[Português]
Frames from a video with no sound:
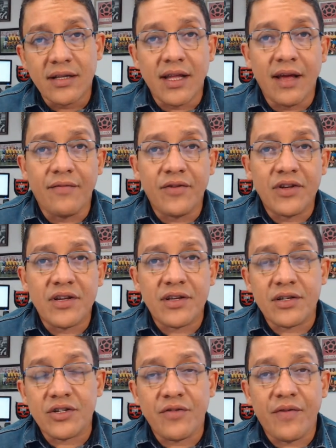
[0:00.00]

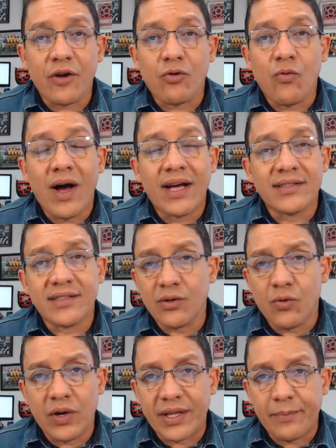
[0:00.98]
teve, tiveram quase
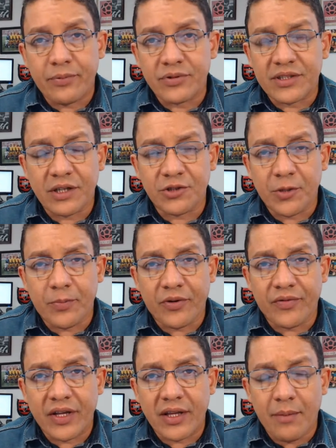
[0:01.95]
50% de
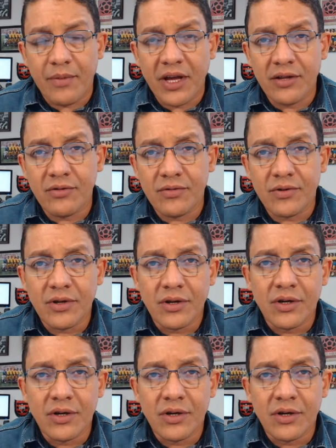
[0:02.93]
aproveitamento,